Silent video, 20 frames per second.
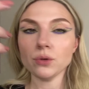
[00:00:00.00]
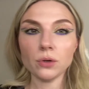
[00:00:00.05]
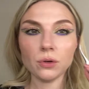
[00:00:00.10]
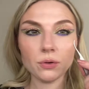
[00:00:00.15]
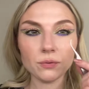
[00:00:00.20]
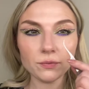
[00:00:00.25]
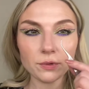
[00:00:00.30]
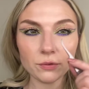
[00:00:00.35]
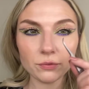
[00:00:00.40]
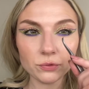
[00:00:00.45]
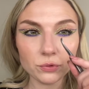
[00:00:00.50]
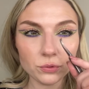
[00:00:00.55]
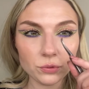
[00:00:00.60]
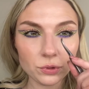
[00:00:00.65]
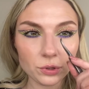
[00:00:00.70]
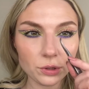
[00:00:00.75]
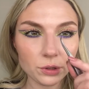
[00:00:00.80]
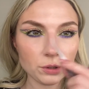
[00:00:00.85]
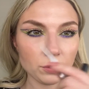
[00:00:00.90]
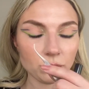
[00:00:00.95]
во
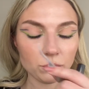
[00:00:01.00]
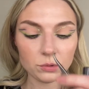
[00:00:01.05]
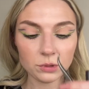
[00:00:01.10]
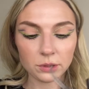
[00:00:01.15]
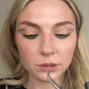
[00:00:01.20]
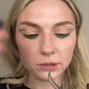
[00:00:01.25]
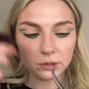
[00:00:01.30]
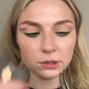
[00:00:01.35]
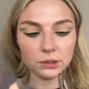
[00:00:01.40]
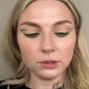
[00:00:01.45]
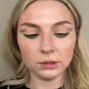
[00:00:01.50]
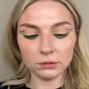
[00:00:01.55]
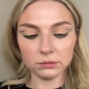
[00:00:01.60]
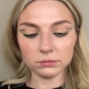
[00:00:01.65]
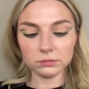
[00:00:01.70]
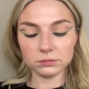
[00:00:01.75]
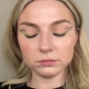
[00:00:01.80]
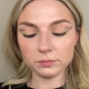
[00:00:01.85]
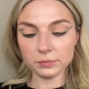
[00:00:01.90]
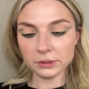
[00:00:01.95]
внутренние уголки
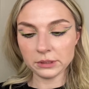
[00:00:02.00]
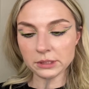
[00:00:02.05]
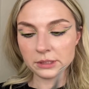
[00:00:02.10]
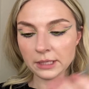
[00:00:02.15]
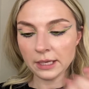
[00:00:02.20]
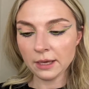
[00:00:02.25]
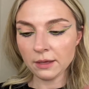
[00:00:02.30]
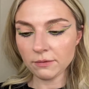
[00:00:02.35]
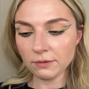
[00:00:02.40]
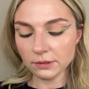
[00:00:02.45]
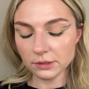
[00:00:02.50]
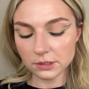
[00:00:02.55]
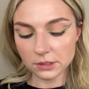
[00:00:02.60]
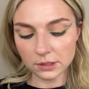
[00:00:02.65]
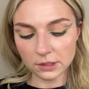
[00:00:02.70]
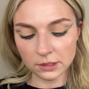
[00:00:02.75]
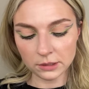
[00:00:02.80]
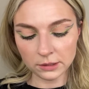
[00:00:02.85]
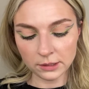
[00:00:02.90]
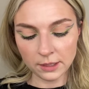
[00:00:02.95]
поставить,
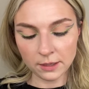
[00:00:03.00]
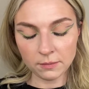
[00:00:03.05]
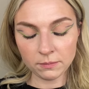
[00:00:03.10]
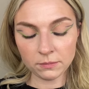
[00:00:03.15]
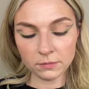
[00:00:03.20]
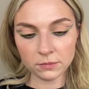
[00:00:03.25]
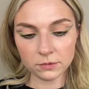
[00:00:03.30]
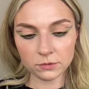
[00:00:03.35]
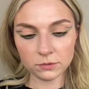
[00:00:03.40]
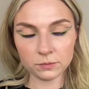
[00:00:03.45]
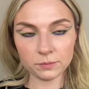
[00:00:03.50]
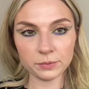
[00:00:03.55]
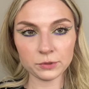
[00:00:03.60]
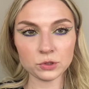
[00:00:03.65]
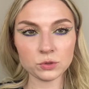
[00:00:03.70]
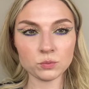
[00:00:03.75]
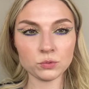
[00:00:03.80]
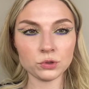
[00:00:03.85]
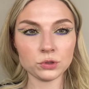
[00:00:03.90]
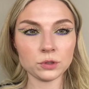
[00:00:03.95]
а там
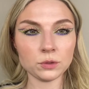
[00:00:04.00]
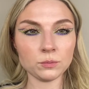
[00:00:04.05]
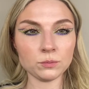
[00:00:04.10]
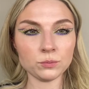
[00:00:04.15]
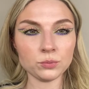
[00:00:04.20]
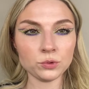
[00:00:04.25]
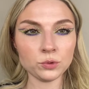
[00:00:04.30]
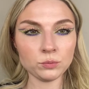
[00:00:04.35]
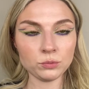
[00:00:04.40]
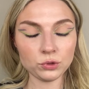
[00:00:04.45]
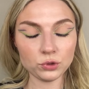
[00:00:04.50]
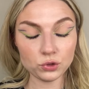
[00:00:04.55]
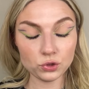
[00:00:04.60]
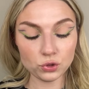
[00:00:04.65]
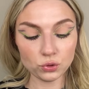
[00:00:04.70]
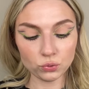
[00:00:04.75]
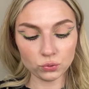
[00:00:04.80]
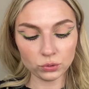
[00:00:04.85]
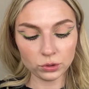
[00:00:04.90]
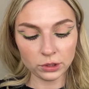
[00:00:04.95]
посмотрим, будем
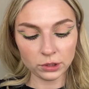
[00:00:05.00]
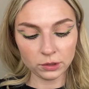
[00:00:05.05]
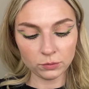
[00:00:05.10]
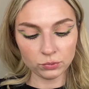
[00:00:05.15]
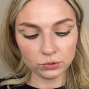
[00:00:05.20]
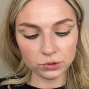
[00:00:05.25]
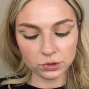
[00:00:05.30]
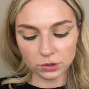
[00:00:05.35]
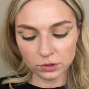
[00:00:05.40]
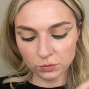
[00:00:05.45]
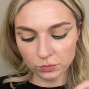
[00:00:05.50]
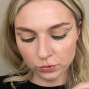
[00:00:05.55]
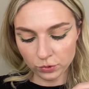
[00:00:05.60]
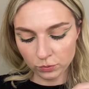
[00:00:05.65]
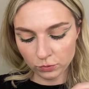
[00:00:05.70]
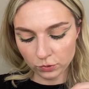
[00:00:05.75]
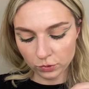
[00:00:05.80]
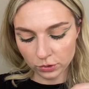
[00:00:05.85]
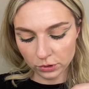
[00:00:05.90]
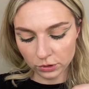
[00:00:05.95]
еще куда-нибудь, не
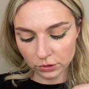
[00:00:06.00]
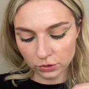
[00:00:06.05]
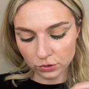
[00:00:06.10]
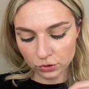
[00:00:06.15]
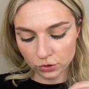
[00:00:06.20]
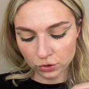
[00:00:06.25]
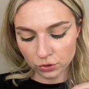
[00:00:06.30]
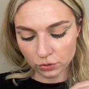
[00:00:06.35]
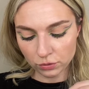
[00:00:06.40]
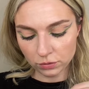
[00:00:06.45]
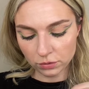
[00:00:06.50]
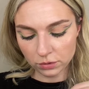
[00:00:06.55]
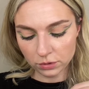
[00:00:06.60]
будем куда-нибудь еще.